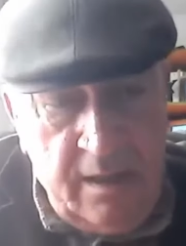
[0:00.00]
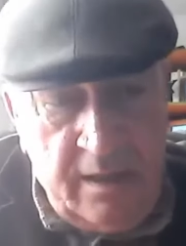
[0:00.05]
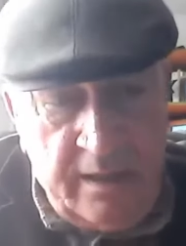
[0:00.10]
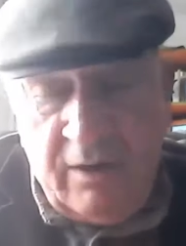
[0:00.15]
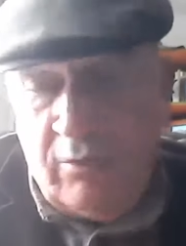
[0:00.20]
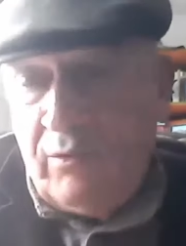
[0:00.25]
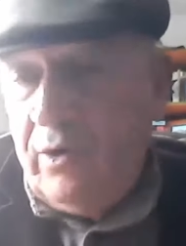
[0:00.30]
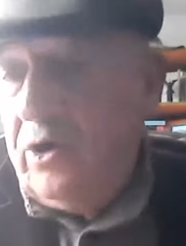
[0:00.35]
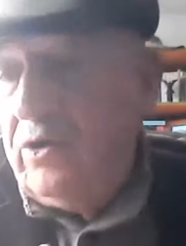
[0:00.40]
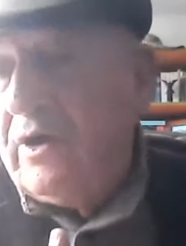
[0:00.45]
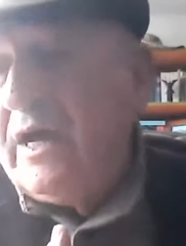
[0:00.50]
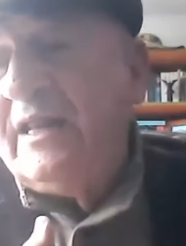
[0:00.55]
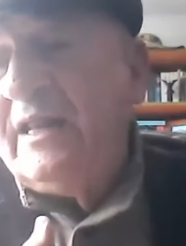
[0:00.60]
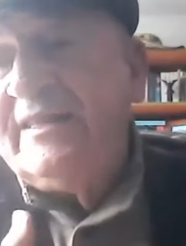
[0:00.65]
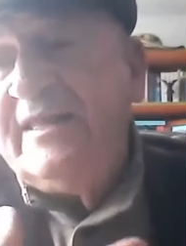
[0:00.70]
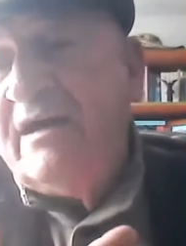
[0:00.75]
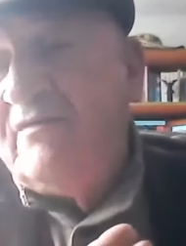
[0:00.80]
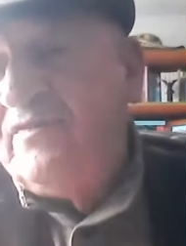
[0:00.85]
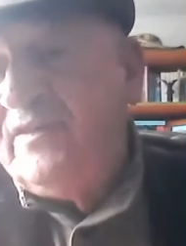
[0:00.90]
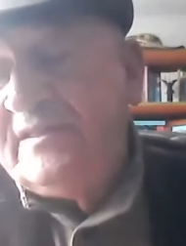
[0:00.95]
Recuerdo que
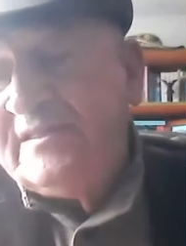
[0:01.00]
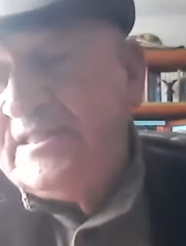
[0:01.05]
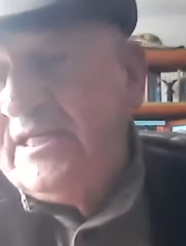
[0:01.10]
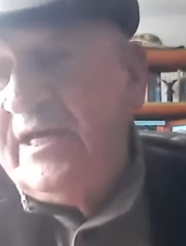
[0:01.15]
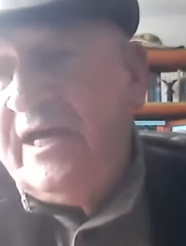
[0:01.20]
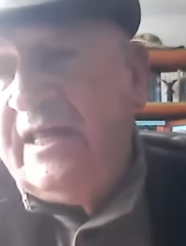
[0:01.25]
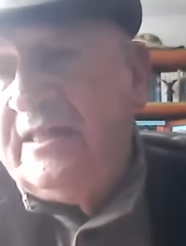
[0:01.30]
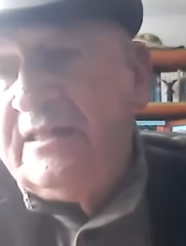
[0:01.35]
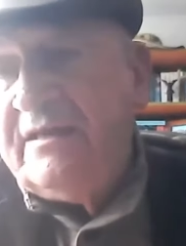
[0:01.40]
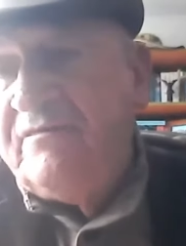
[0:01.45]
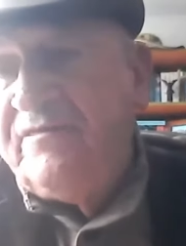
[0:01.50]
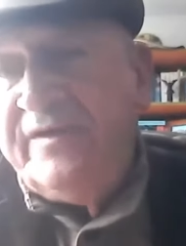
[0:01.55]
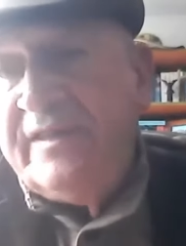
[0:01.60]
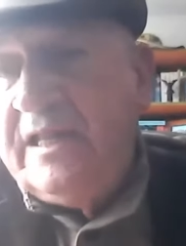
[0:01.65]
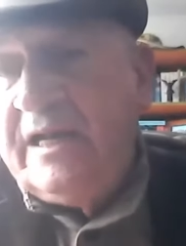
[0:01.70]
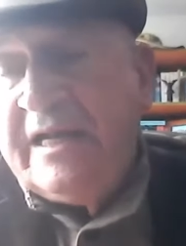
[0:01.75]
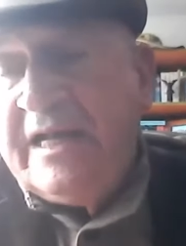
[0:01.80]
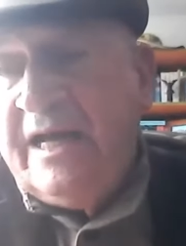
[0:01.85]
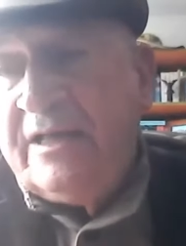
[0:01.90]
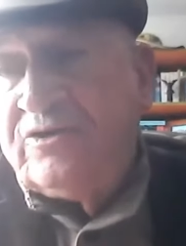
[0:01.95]
al día siguiente
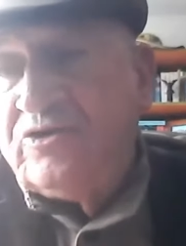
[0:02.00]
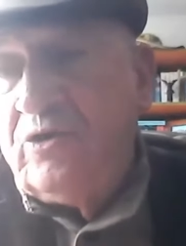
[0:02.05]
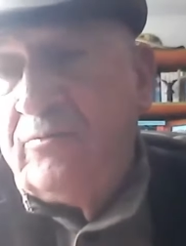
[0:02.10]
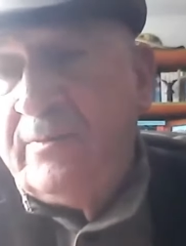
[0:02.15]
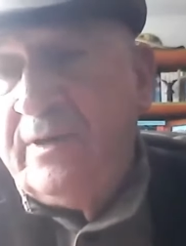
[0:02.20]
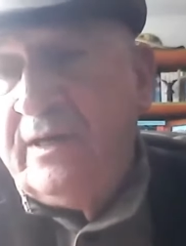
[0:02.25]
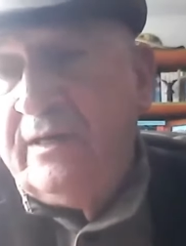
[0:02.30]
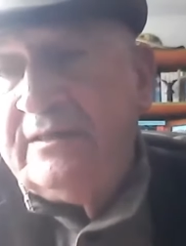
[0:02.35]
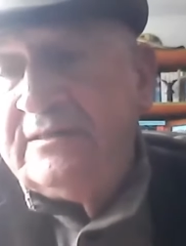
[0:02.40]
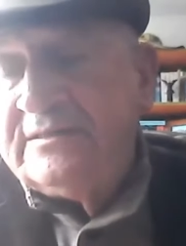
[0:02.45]
Fidel Castro me